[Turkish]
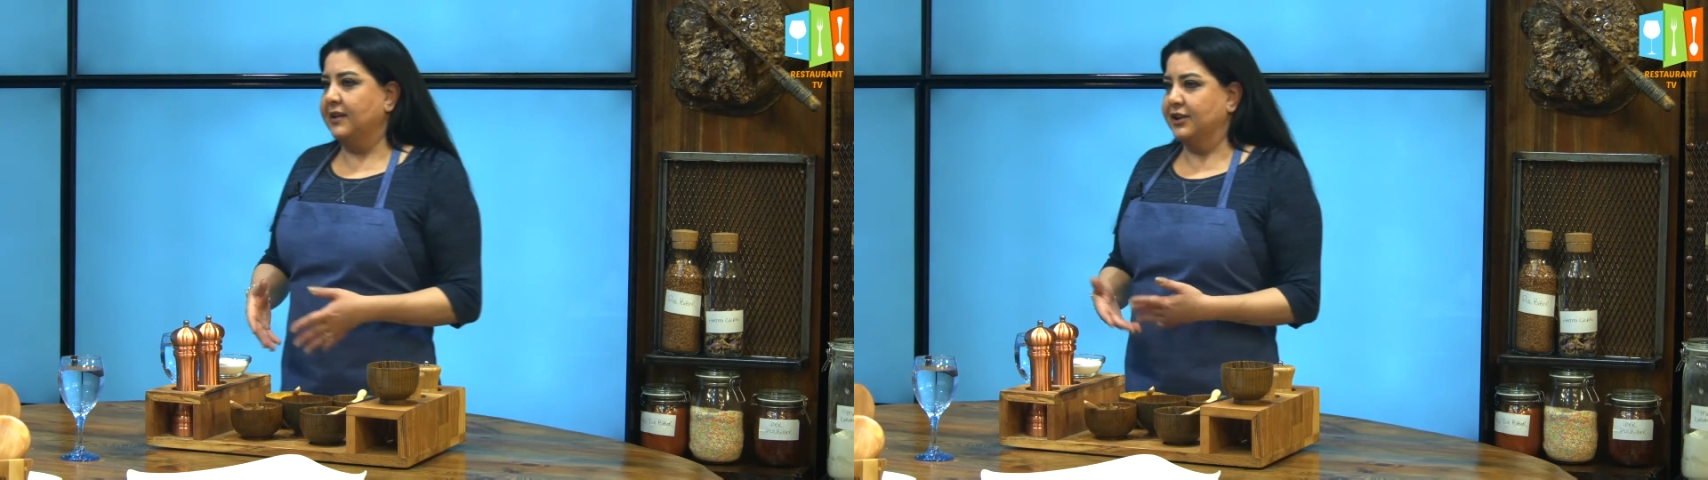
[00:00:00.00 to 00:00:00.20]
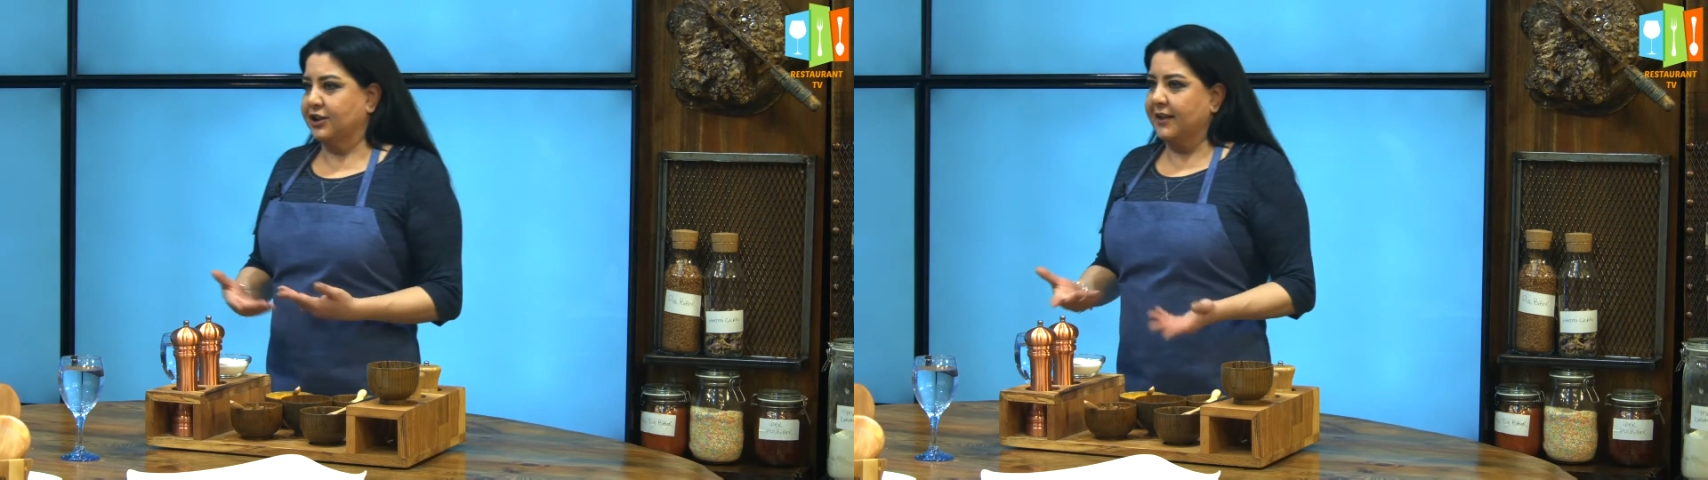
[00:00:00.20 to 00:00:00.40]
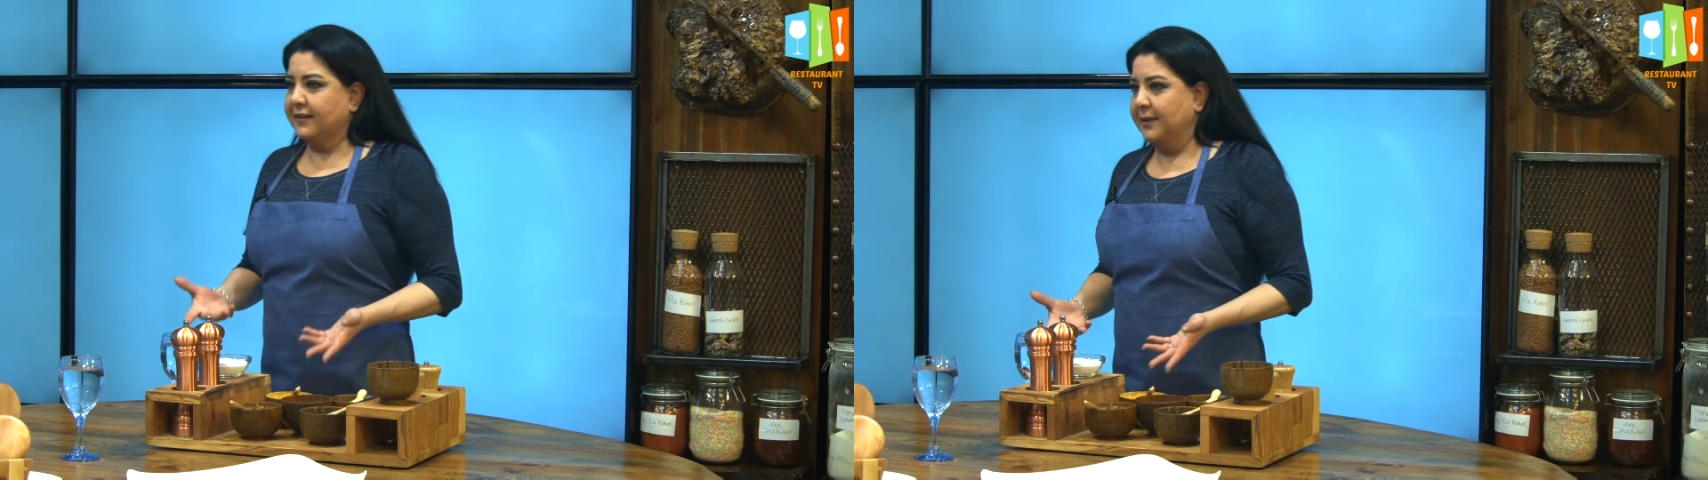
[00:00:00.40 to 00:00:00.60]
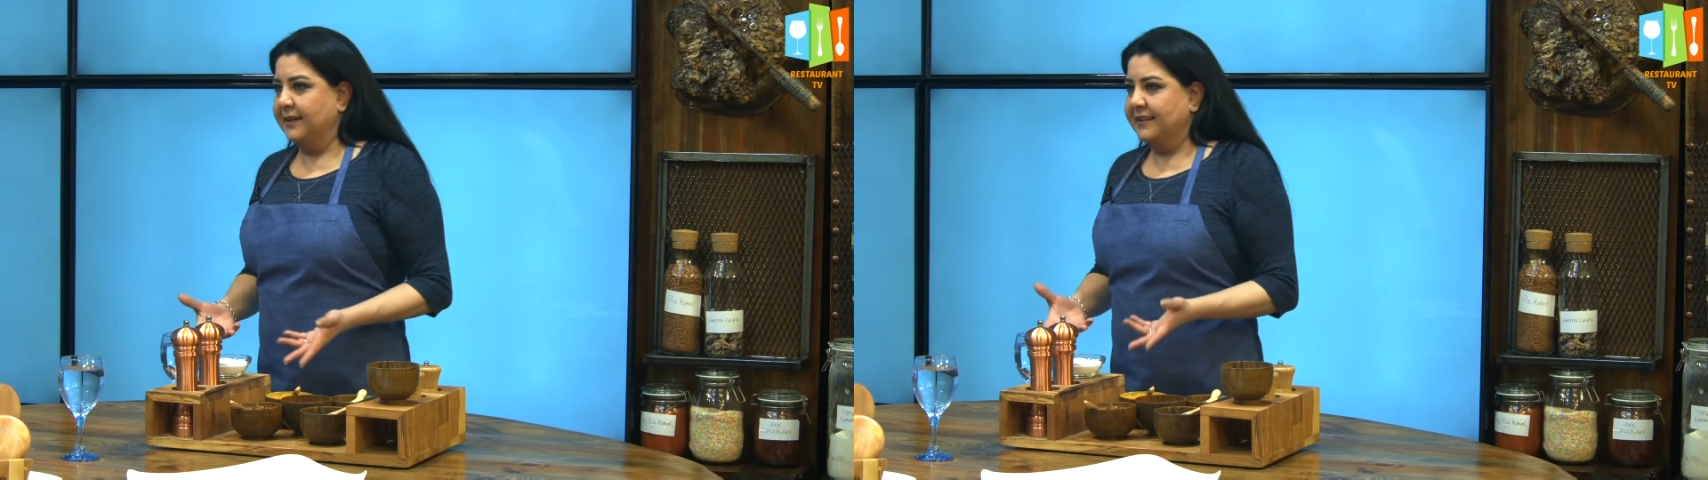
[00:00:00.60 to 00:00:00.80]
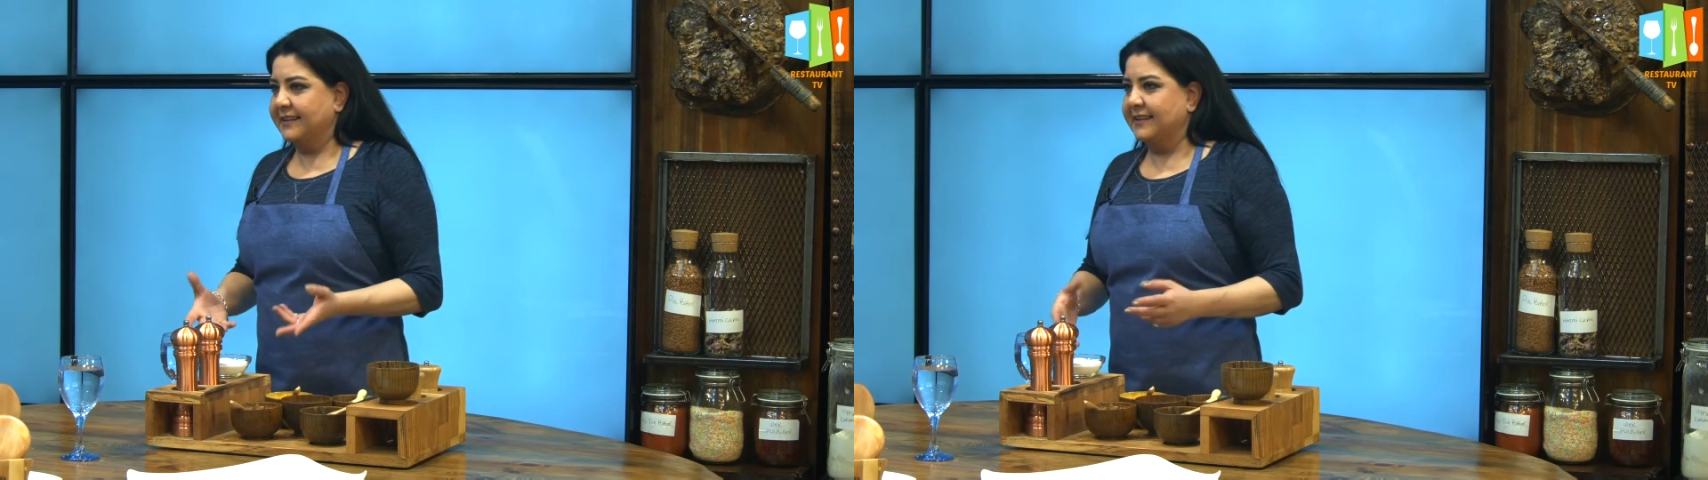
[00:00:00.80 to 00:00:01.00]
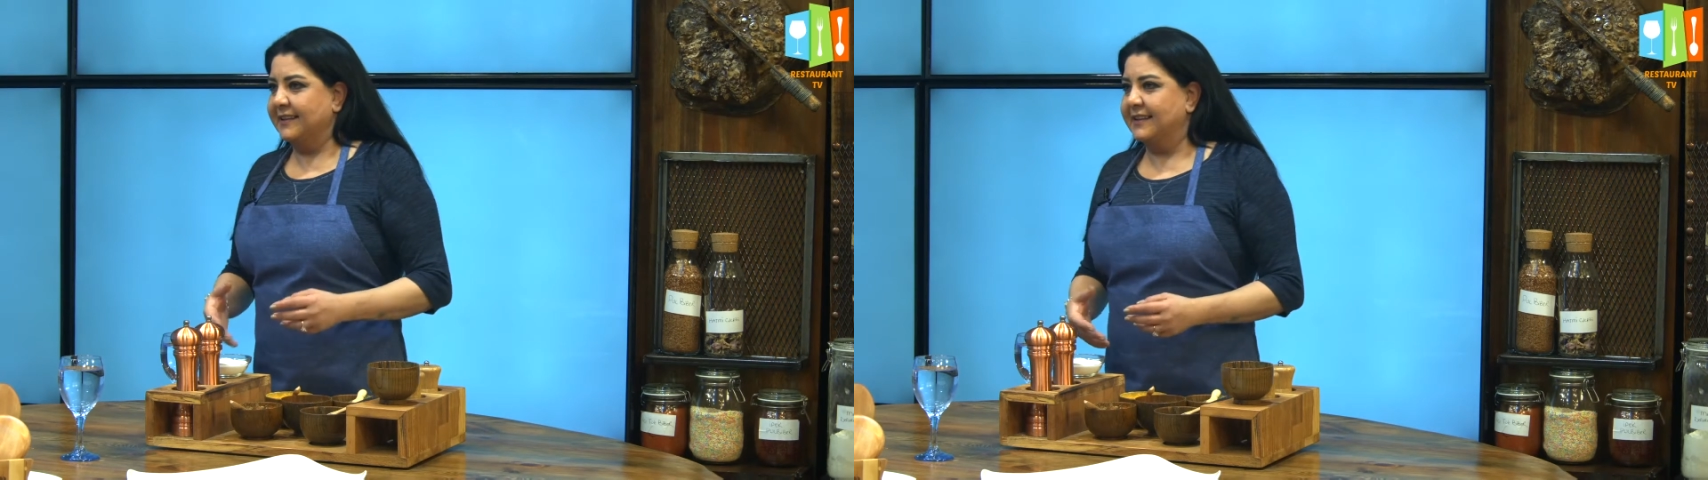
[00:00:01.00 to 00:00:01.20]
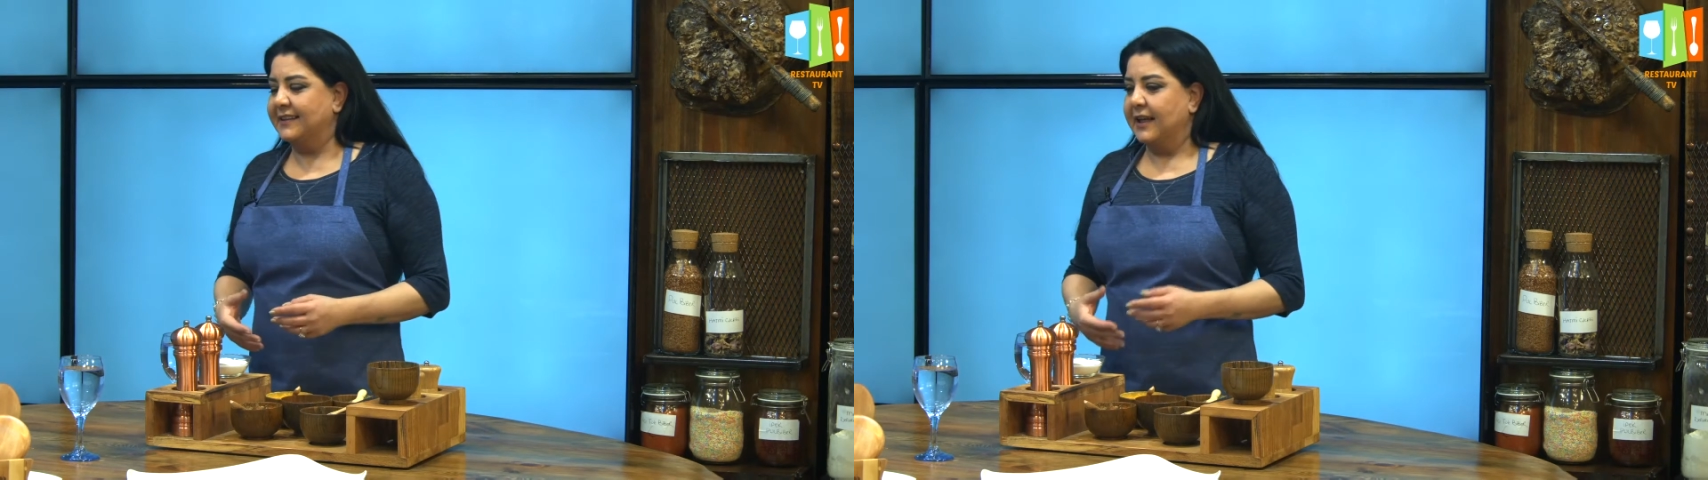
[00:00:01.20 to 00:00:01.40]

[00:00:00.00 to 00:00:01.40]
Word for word: işletmedesiniz.